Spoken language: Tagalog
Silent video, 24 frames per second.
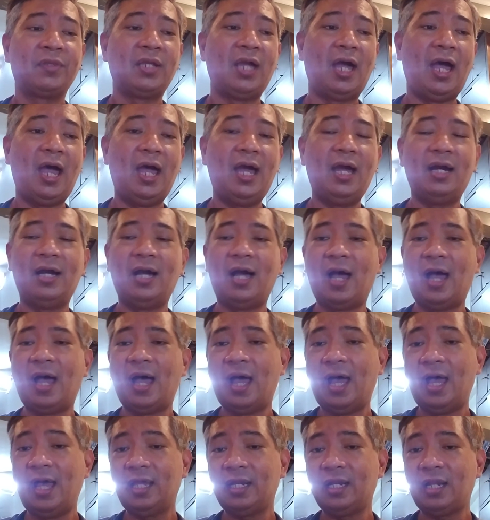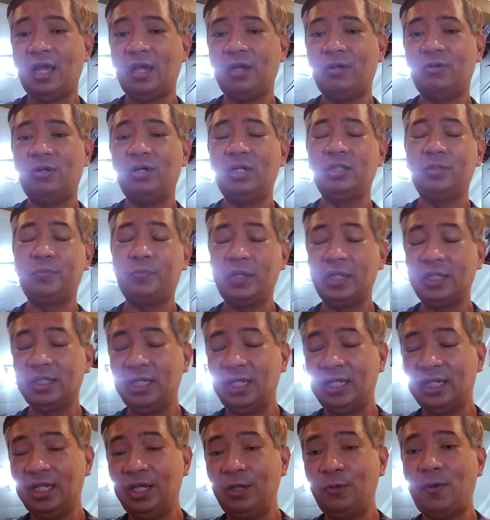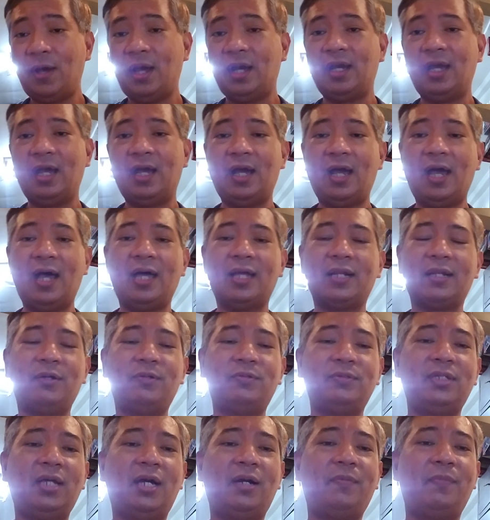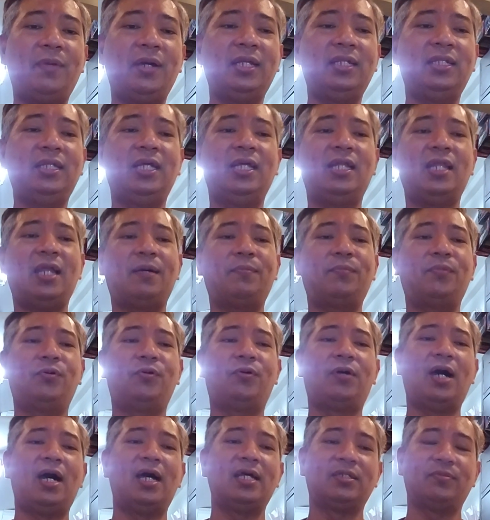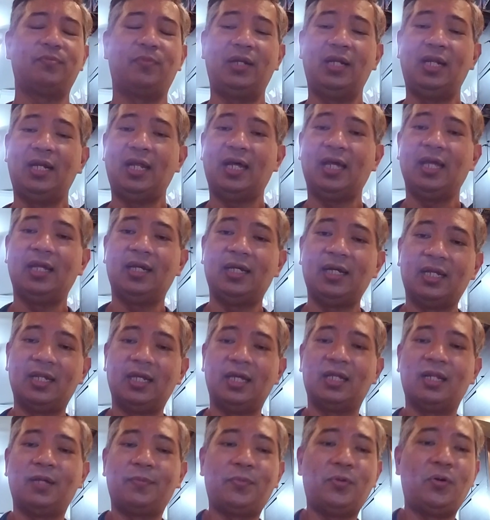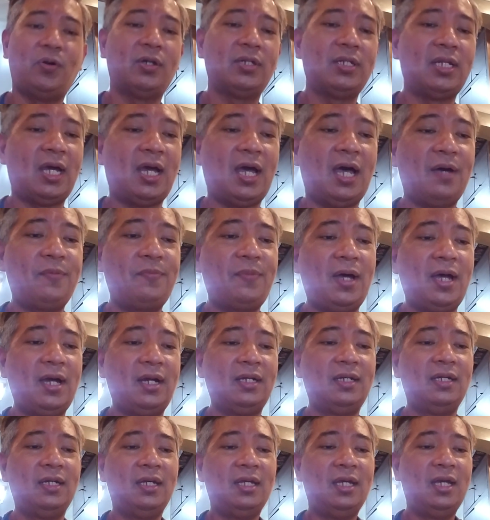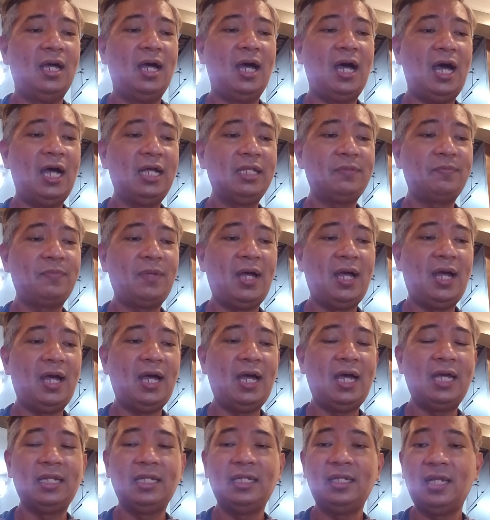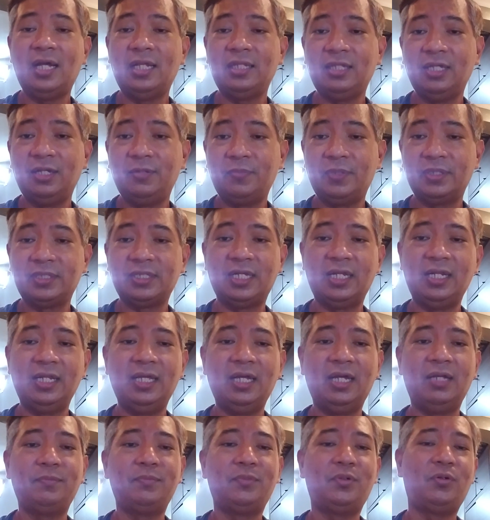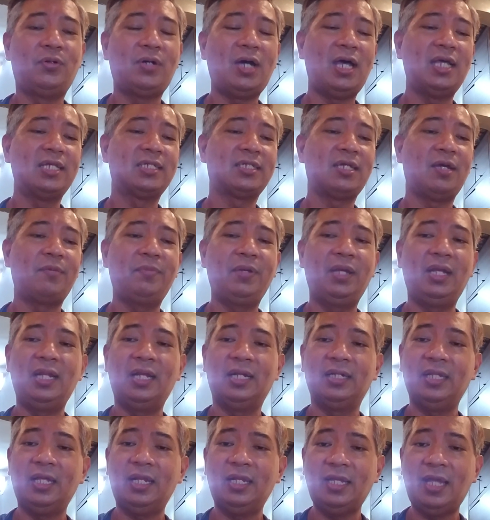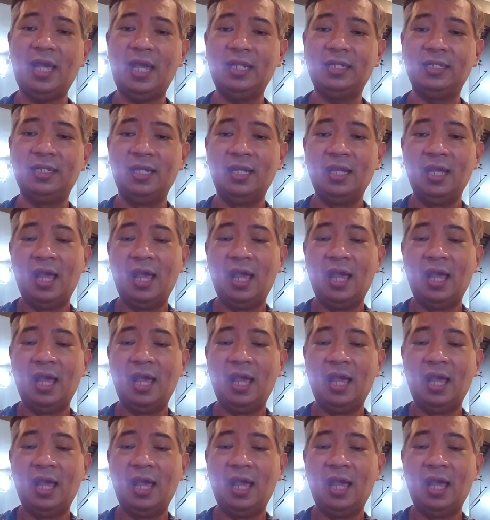ang araw at pagdiriwang ang araw ng Maynila bukas. Malalaking karera po ang nakaabang at maaari nating masalihan bukas. Kabilang na riyan